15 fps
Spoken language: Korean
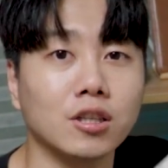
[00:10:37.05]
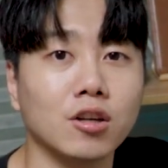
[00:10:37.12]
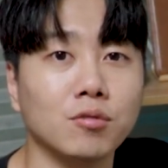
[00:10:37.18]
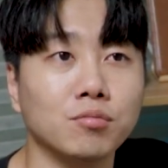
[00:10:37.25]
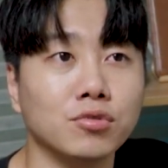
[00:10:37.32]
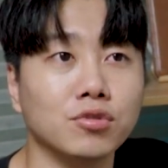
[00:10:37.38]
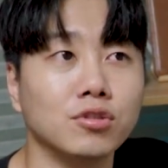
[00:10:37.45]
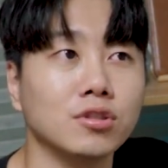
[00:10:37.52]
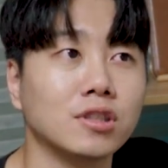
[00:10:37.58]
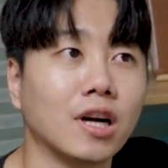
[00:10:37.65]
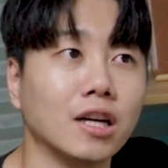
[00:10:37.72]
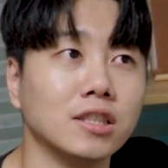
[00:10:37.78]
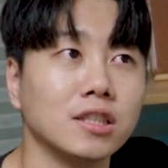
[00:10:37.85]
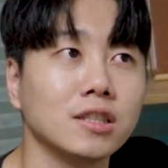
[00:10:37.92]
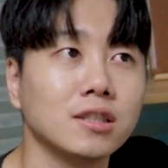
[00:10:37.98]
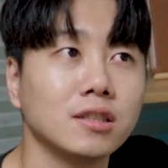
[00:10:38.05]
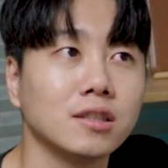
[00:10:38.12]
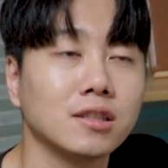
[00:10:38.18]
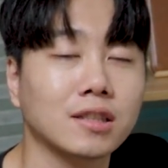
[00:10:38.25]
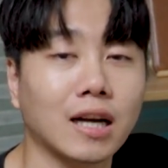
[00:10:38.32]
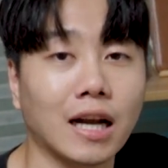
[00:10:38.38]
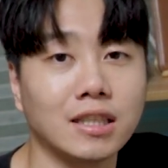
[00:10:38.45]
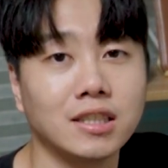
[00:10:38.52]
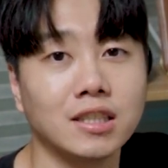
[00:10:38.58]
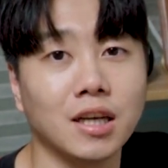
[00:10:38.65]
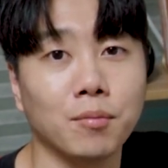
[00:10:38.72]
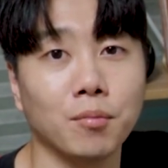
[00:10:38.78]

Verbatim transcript: 그런 분들까지 같이